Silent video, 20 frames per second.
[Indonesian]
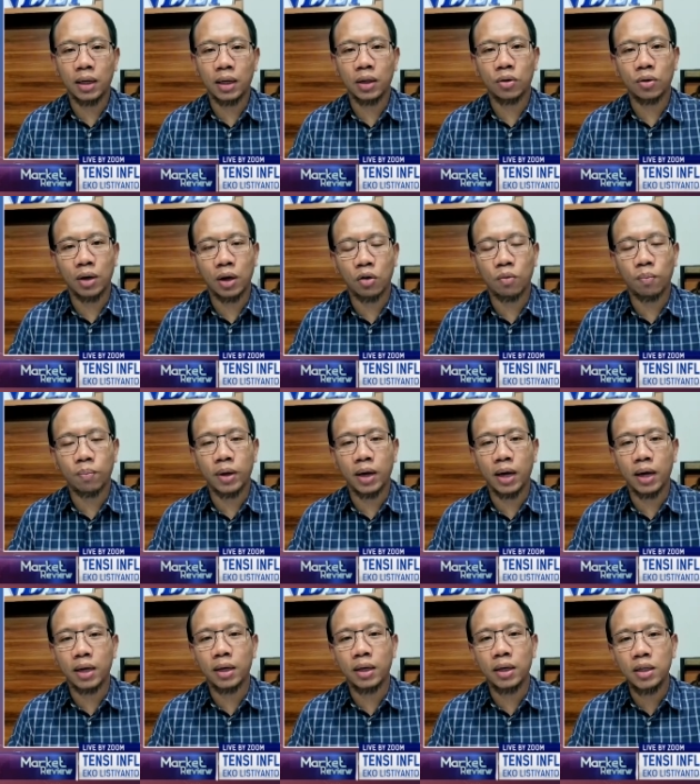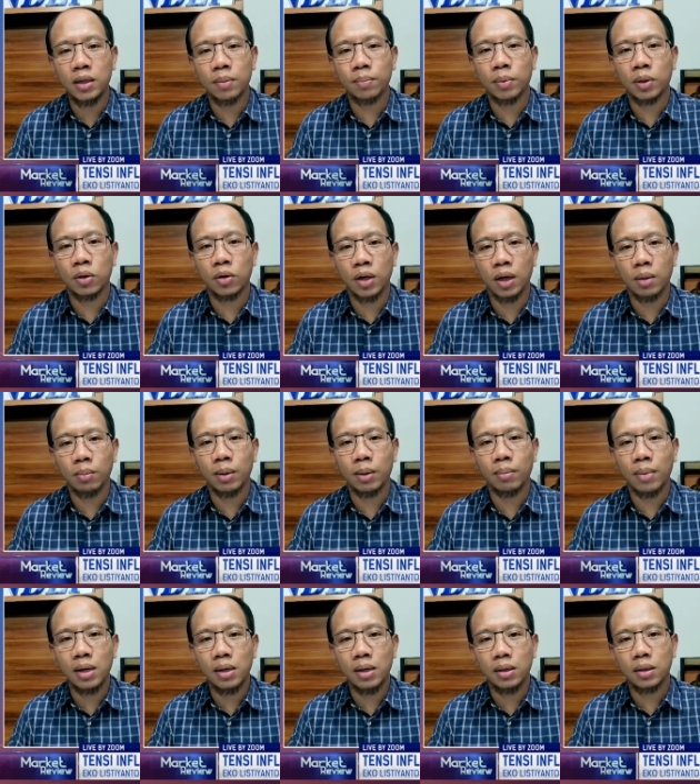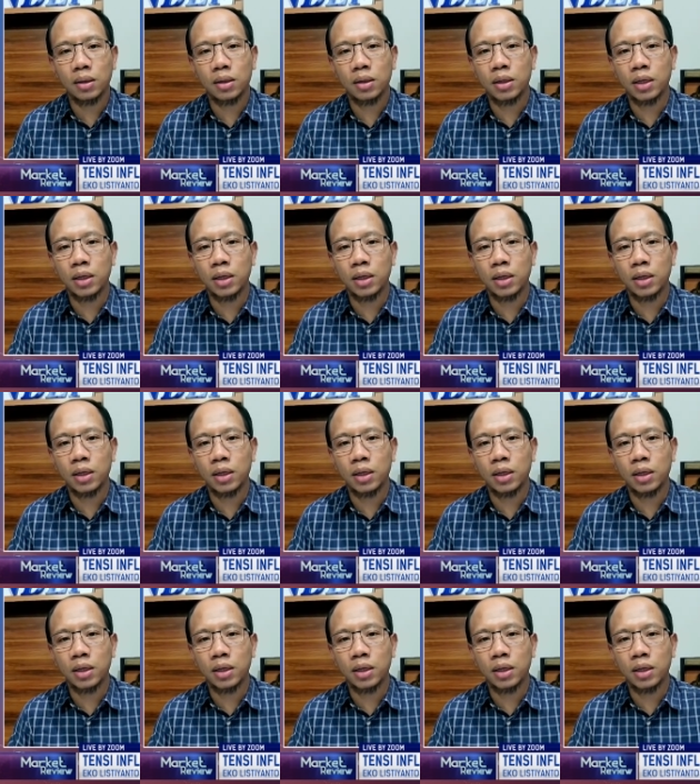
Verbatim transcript: nilai tukar rupiah ini sebetulnya memang